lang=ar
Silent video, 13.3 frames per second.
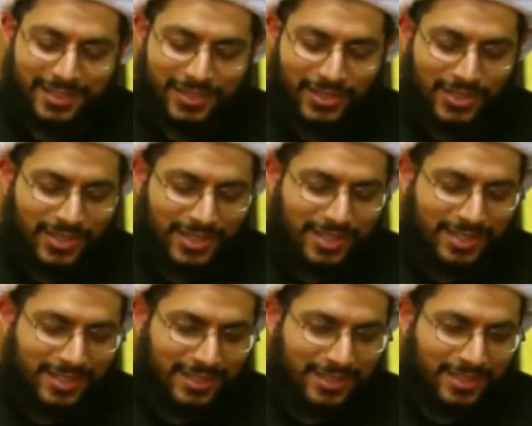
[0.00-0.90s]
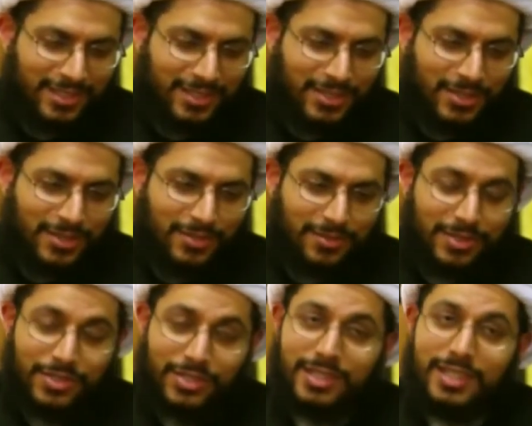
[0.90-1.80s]
القصيدة
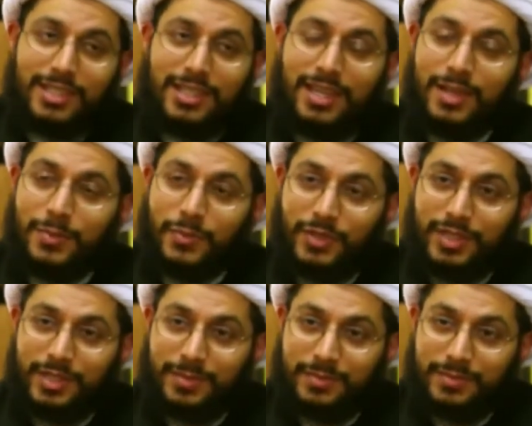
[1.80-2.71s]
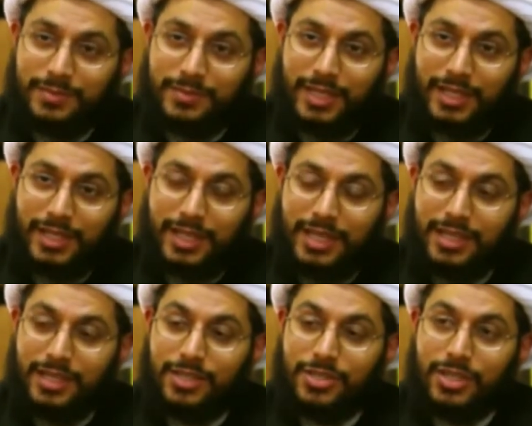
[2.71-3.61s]
فجدا كان مؤلم يعني
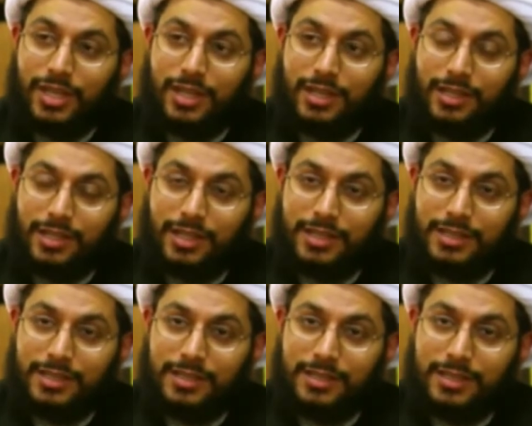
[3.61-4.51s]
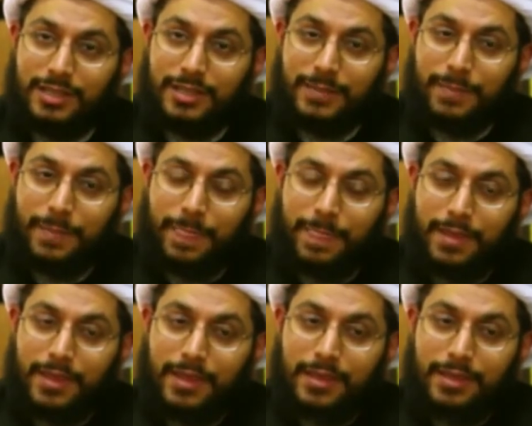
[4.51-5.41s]
هذه الشعارات
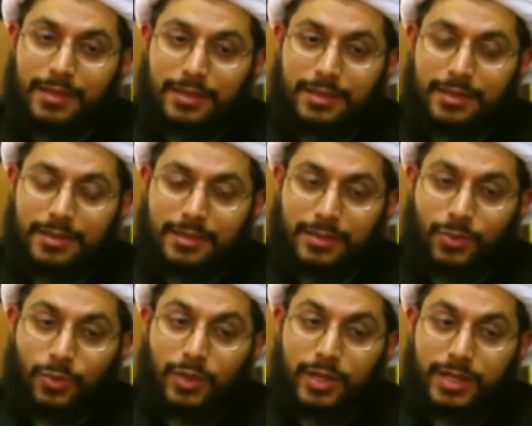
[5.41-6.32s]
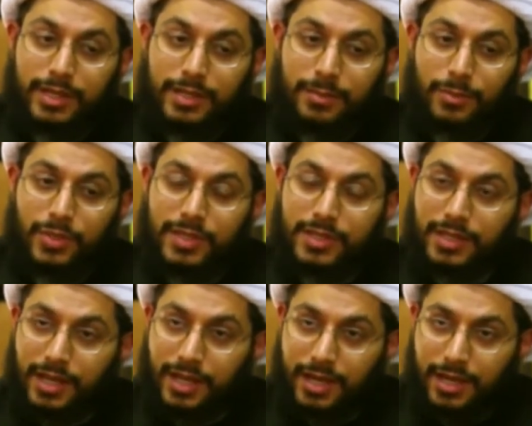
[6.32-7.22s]
آه،
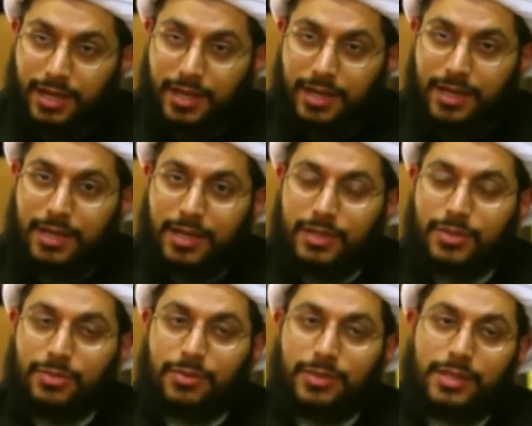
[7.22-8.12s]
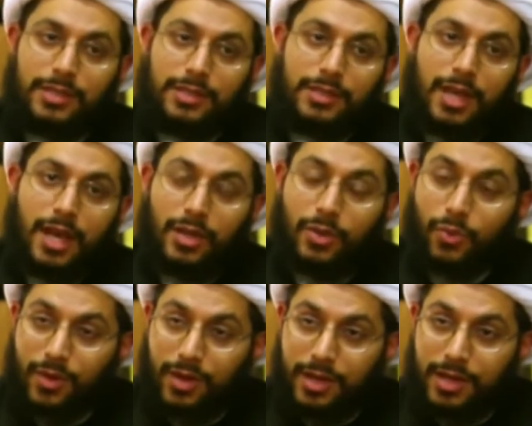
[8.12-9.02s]
ومصطلحات
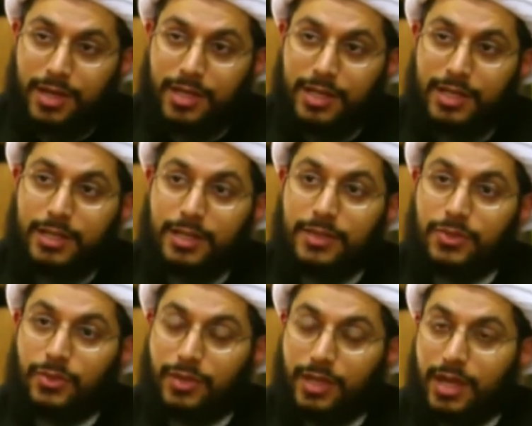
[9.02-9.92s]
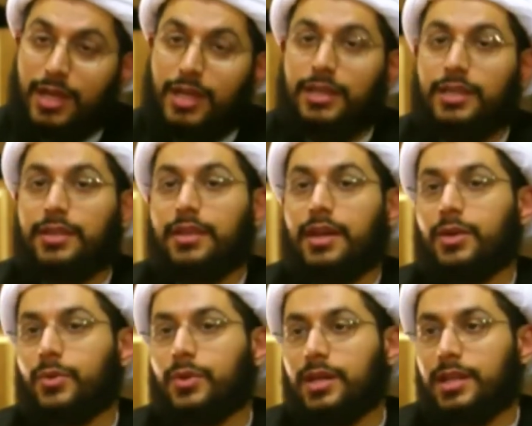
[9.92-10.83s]
واقوال اللي تناقض
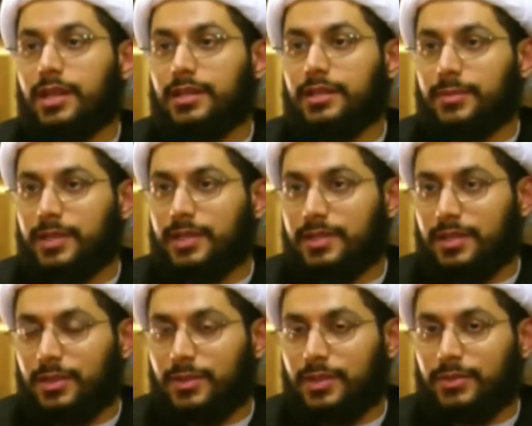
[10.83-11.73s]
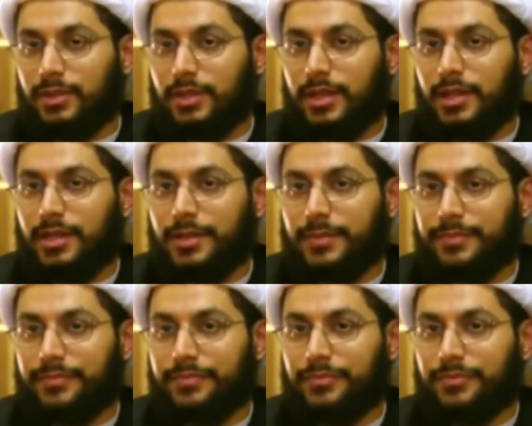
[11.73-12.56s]
اقوال اهل البيت صلوات الله عليه.